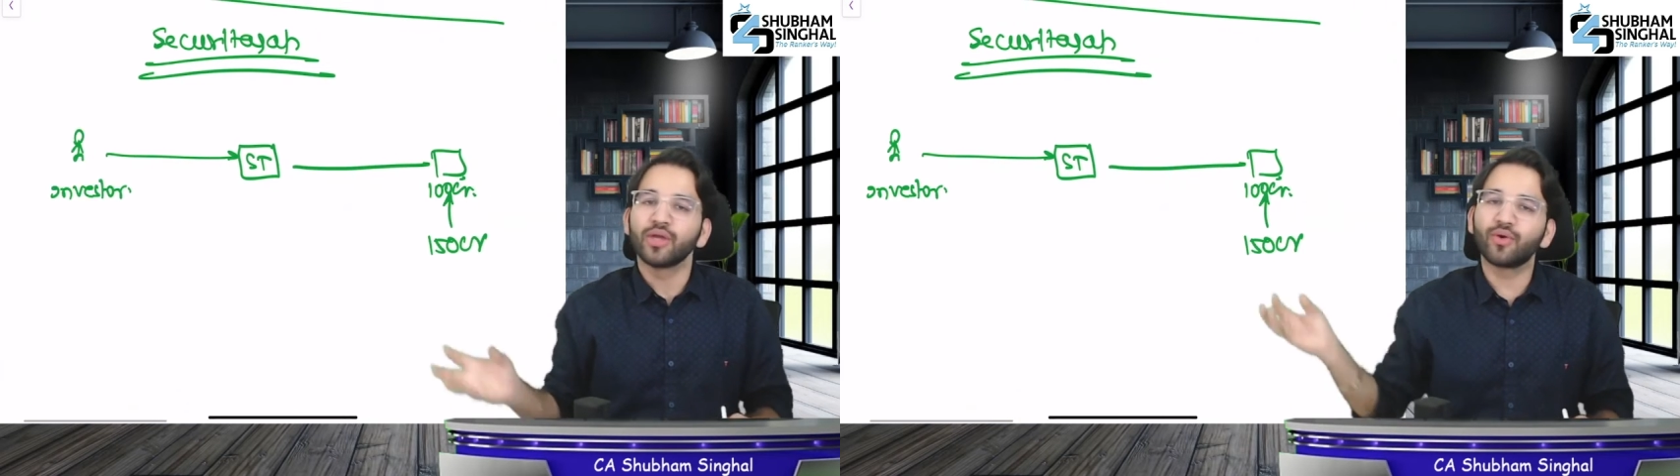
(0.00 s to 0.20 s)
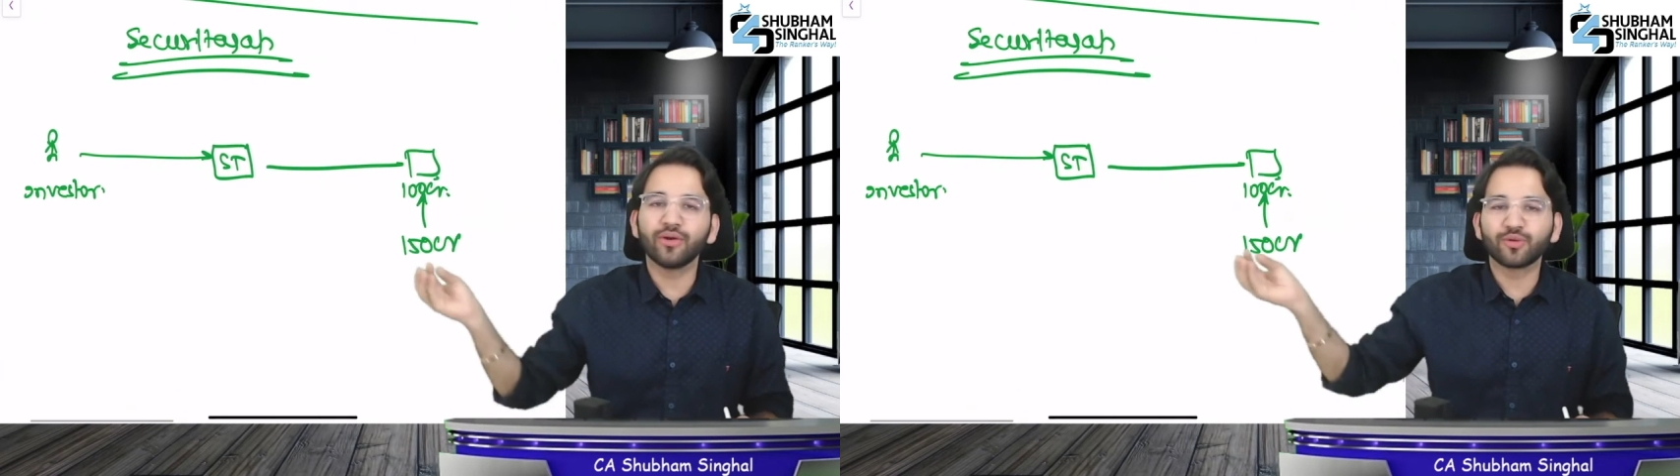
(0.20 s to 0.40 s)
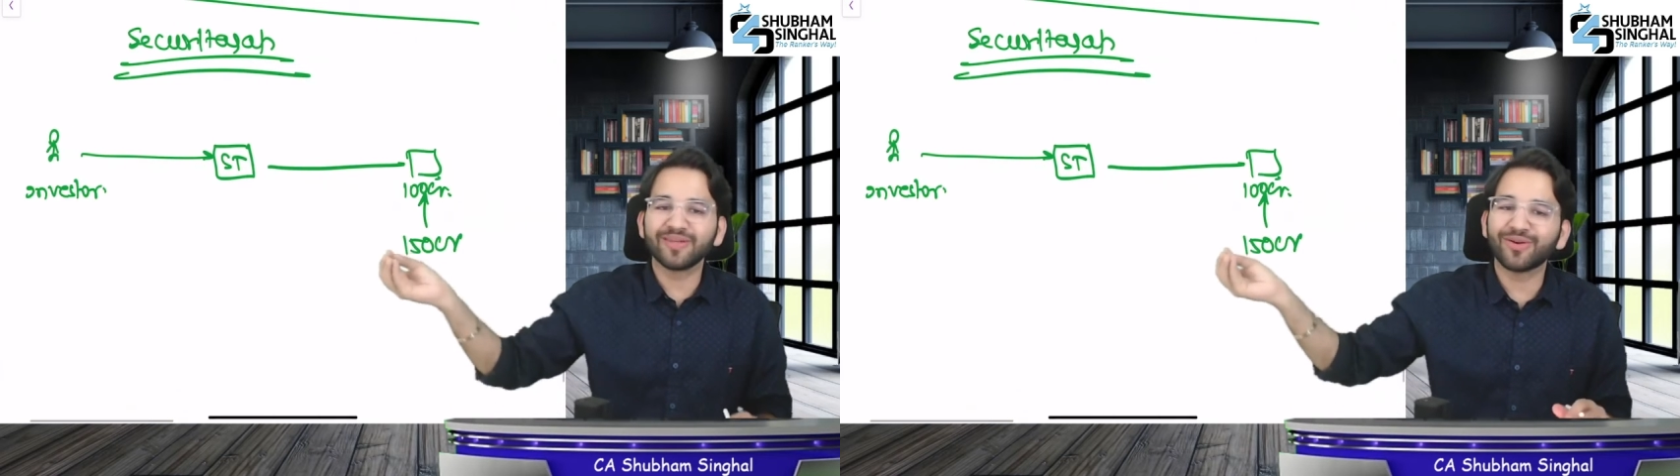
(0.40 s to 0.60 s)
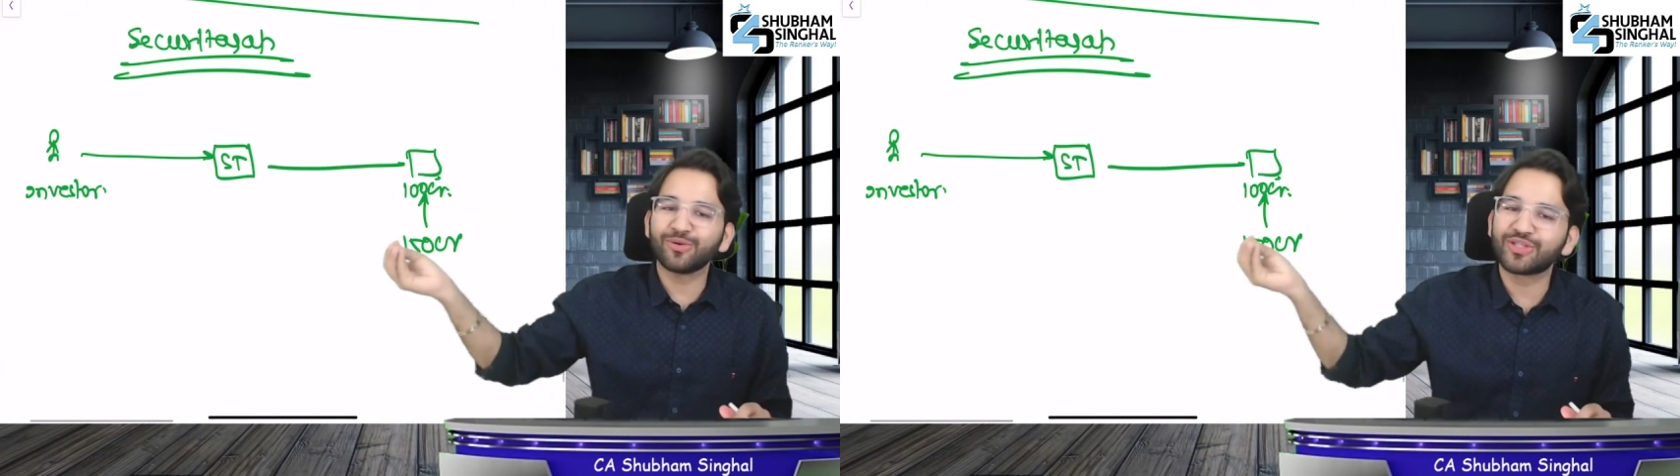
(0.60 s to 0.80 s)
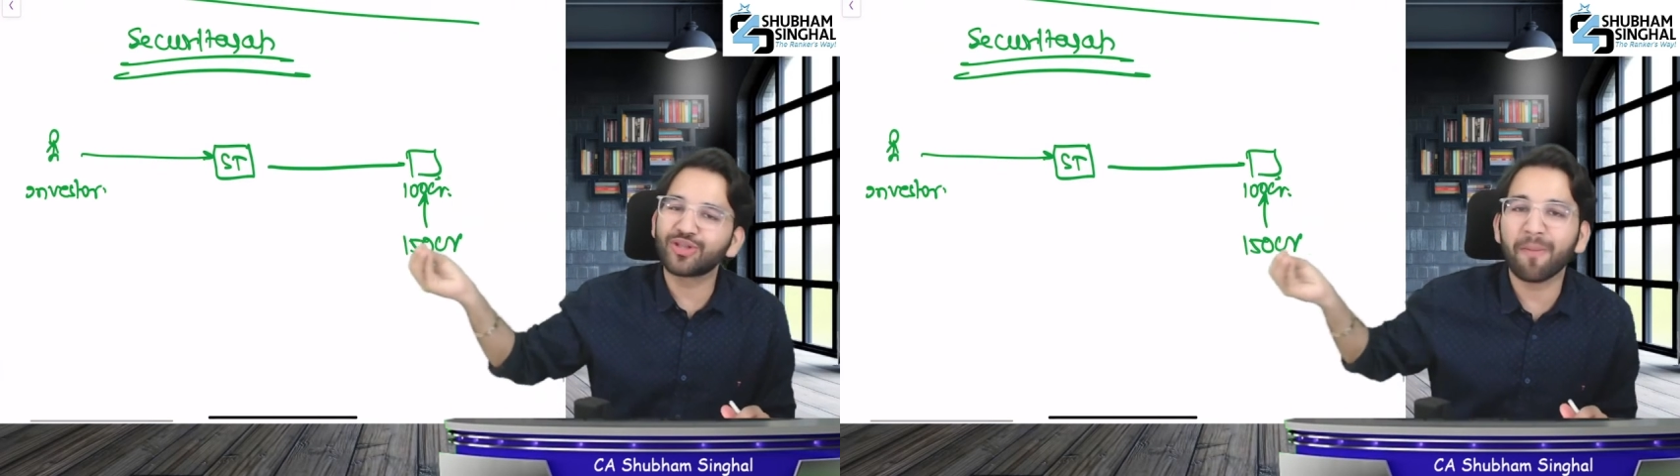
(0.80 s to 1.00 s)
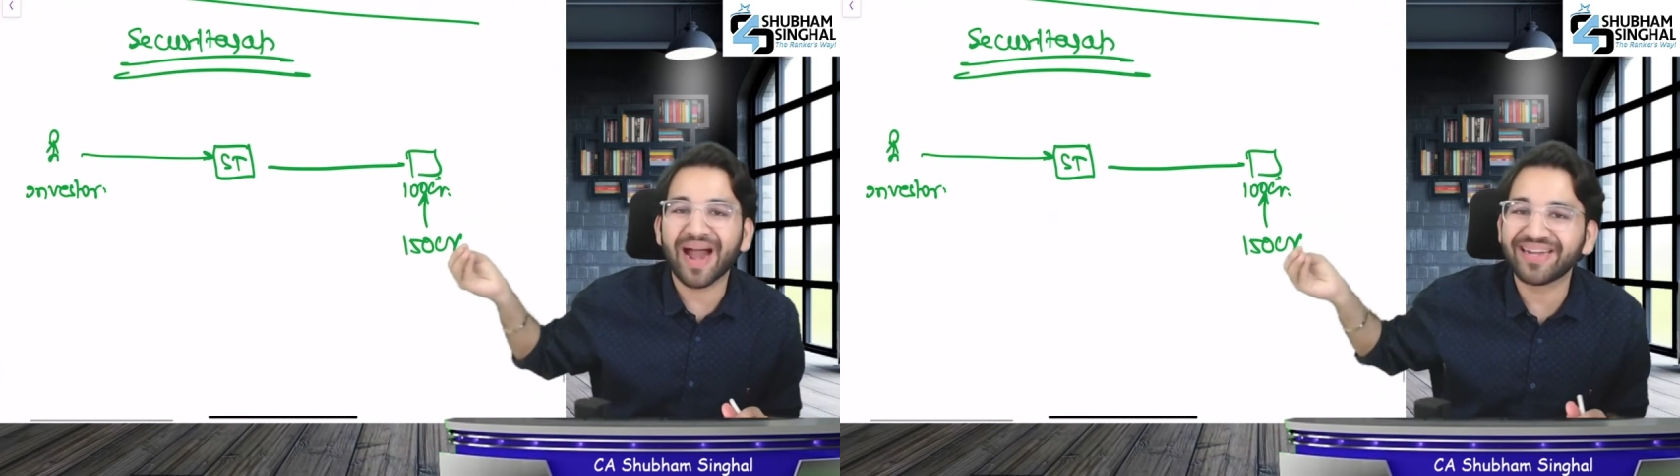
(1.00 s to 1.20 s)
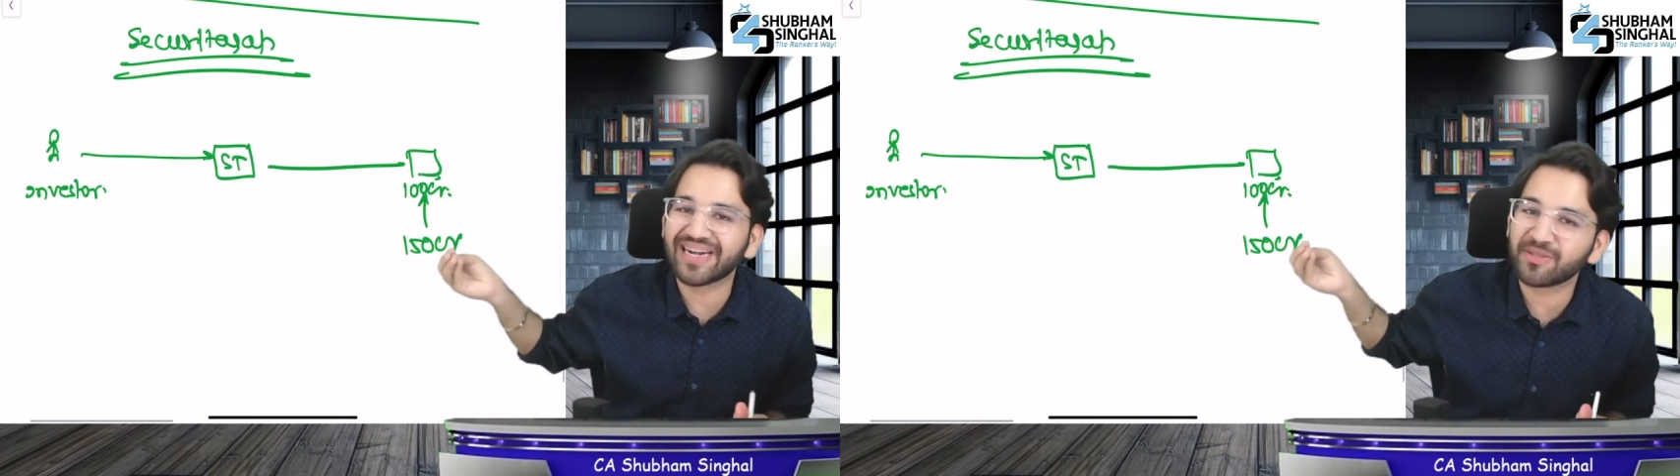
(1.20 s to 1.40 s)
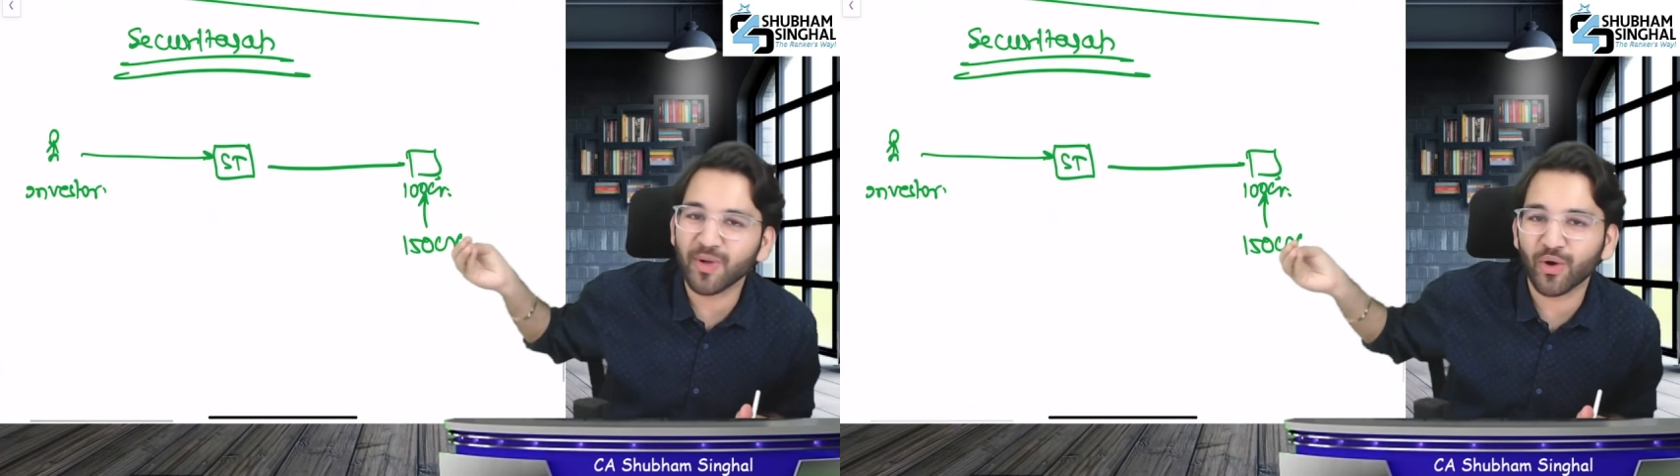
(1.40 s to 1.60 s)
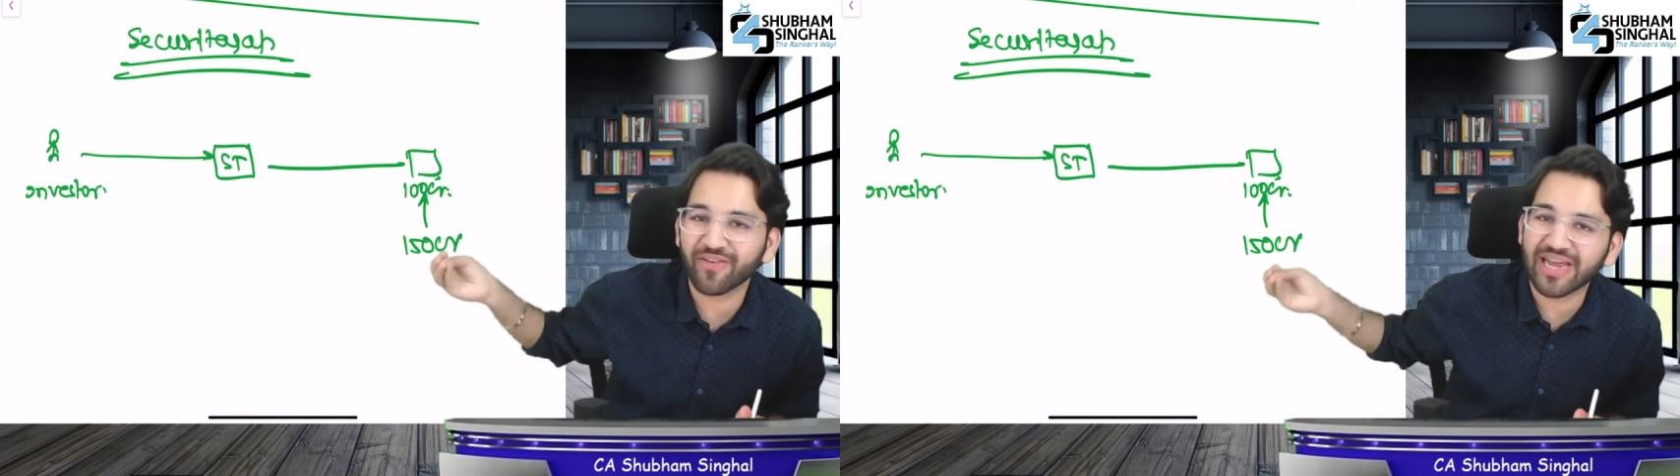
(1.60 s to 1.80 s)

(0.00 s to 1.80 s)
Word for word: क्योंकि उसमें से कुछ तो बैड डेट्स भी होने